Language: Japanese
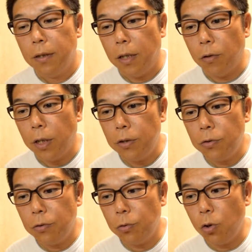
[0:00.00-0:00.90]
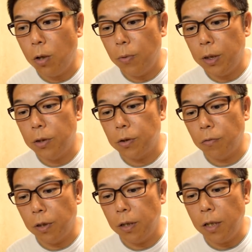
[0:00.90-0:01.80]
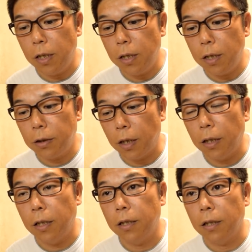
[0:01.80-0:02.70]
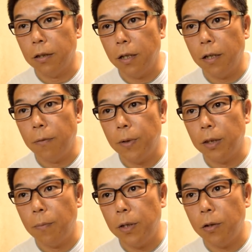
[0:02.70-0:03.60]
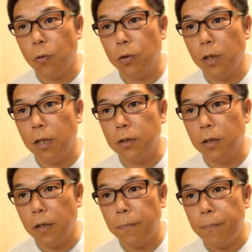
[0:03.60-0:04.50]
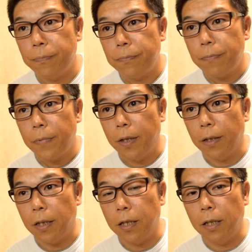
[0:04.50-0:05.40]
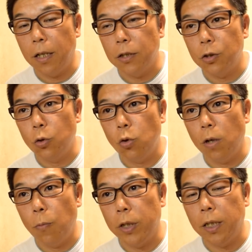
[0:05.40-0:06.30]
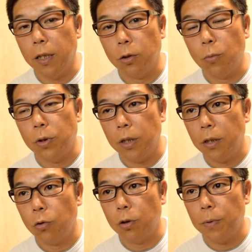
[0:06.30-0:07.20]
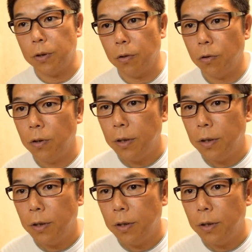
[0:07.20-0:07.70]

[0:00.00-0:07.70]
あの、編集動画もいいんですけどね、なかなか大変なんで、まあ、たまにはこんな感じでね、えー、垂れ流し動画もいいかなと思ってね、撮ってますけど。